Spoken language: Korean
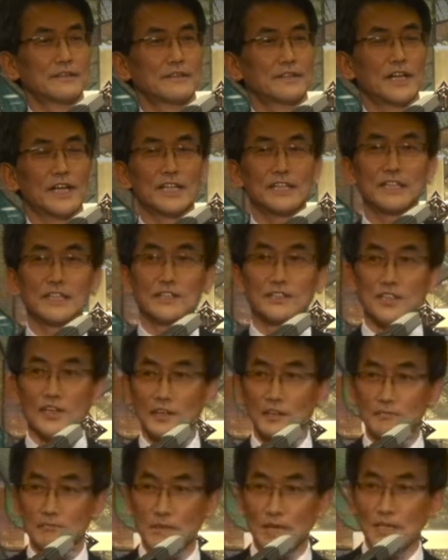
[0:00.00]
너한테
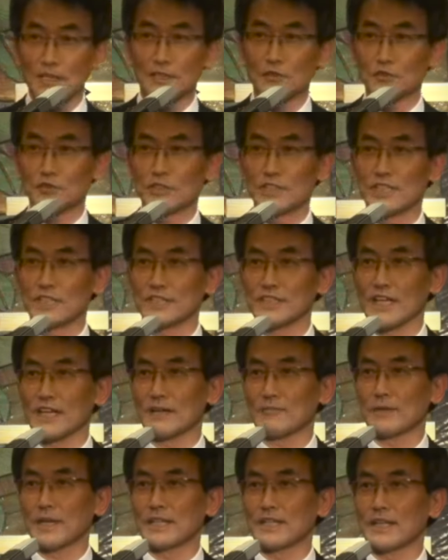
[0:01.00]
정말 어울리는
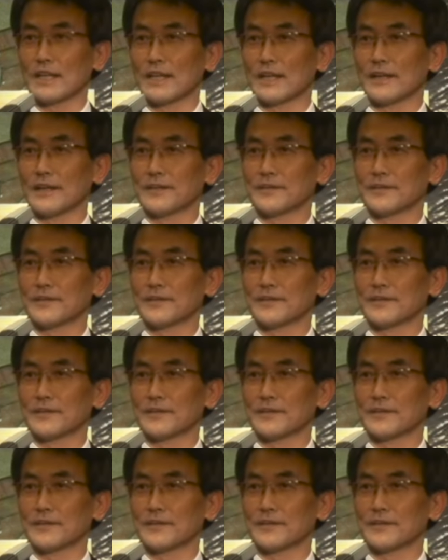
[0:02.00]
사람 같아.